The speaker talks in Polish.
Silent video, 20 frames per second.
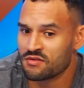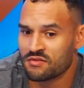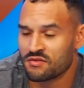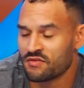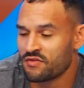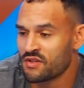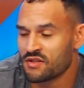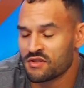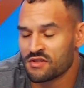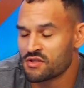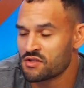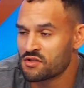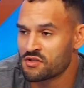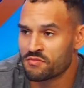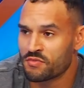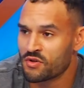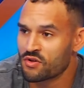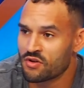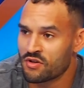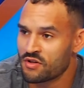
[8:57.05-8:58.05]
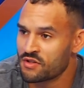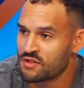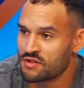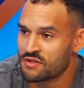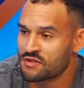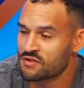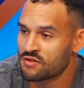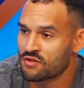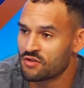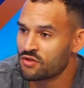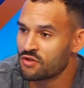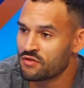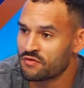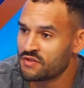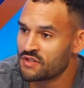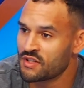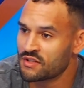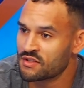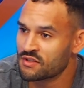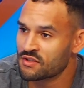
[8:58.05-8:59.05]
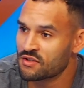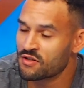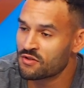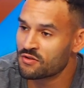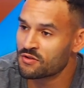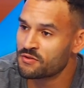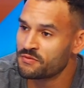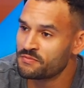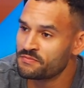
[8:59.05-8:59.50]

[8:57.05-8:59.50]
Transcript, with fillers: twierdzę, że spokojnie jest gotowy na ten krok.